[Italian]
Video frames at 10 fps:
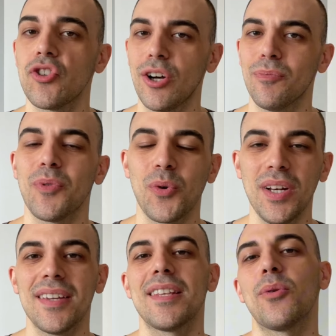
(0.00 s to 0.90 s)
Ciao,
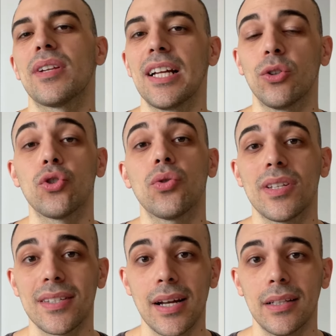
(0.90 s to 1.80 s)
quelli che stai guardando sono
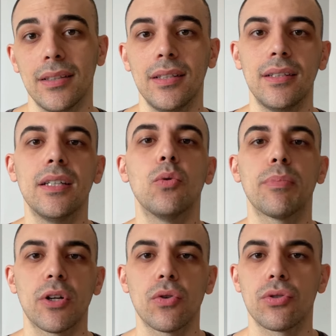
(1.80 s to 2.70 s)
estratti di un
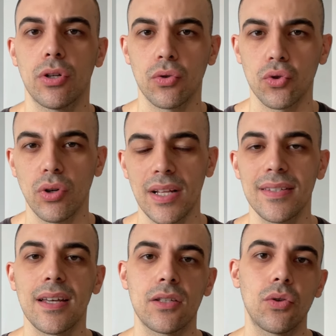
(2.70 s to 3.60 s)
percorso di
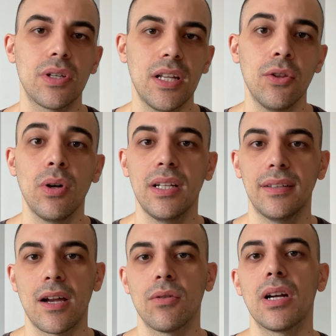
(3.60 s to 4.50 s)
consulenza che sto tenendo
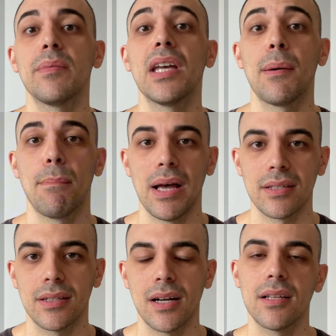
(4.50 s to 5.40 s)
all'interno della mia
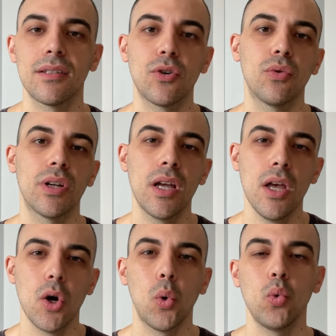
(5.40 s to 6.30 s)
masterclass con
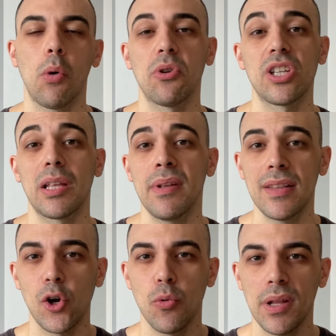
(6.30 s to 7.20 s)
un uomo
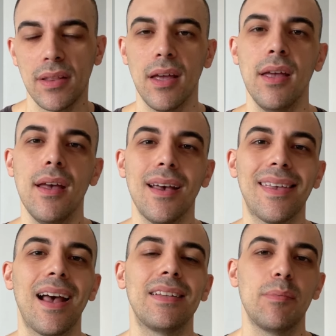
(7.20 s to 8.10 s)
esattamente come te
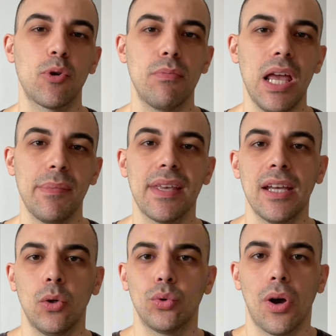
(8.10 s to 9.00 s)
che ha dei problemi che
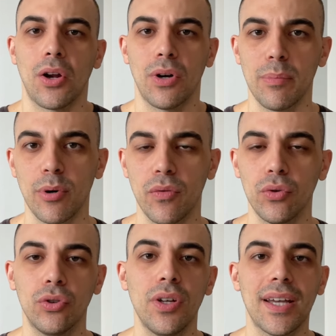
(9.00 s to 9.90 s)
lo toccano nel
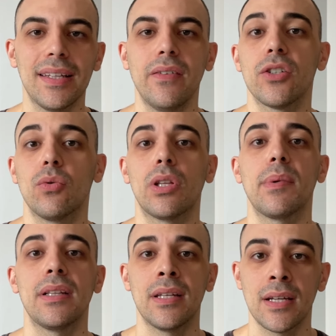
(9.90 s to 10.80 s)
profondo e che deve
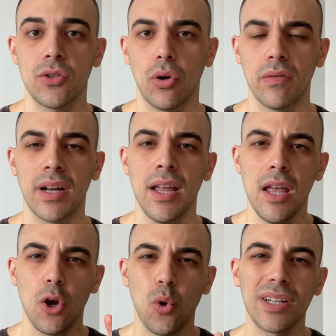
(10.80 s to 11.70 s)
assolutamente risolvere.
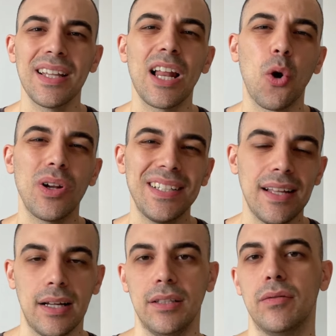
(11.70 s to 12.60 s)
Guarda la
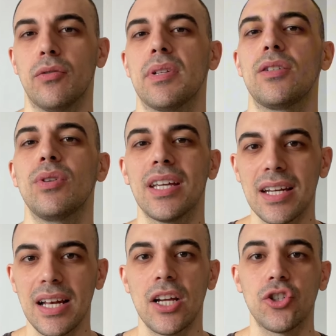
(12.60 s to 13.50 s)
qualità di informazioni che
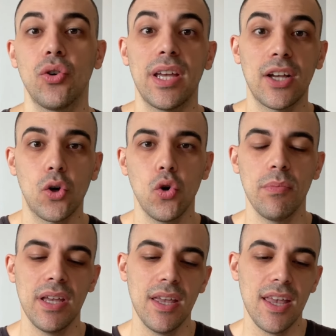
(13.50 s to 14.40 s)
rilascio e
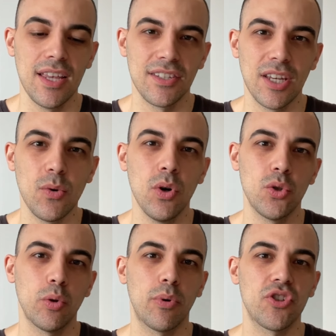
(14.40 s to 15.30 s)
come seguo il
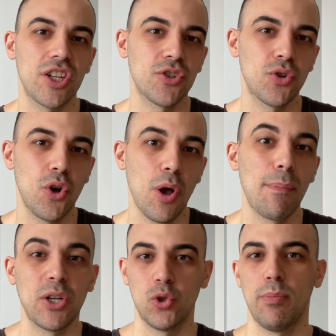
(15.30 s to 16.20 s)
suo processo
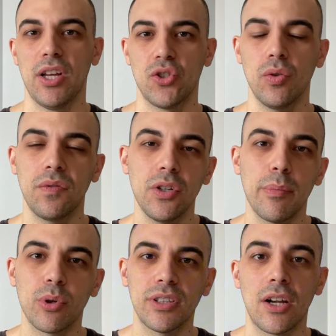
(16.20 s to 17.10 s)
passo passo fino a
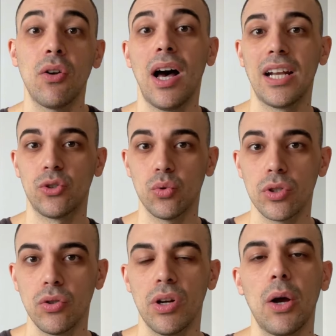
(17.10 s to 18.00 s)
portarlo alla
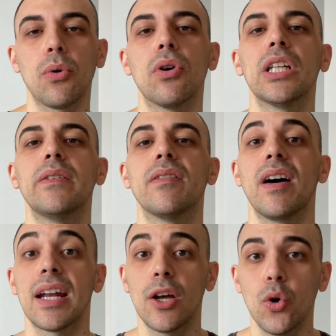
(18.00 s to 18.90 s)
soluzione, a quello che deve
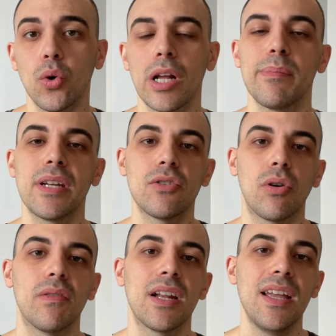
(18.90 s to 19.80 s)
fare ora per
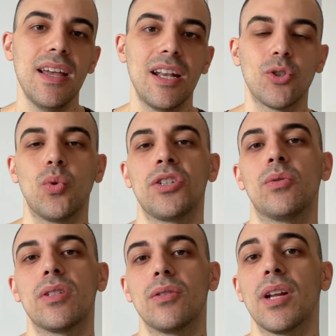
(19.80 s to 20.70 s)
risolvere la sua
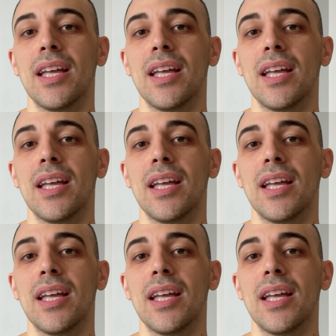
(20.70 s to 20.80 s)
situazione